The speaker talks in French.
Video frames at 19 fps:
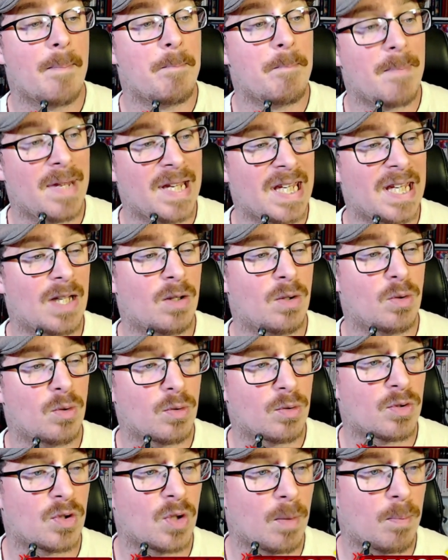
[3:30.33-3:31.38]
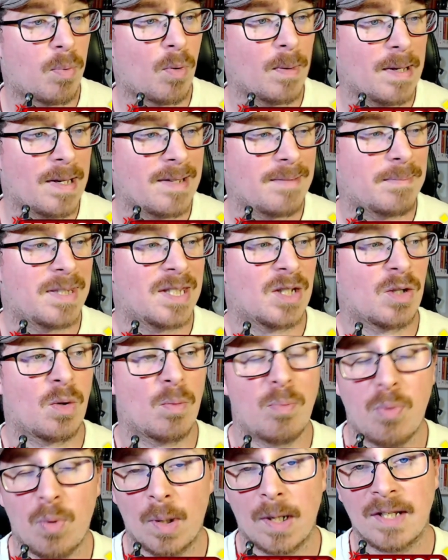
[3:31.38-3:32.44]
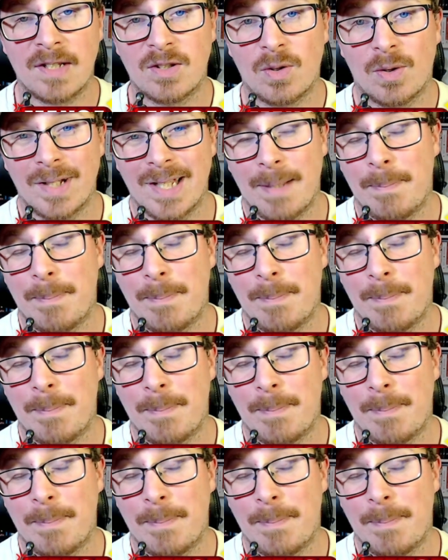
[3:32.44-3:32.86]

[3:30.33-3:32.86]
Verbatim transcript: mais le seul problème c'est que pour l'instant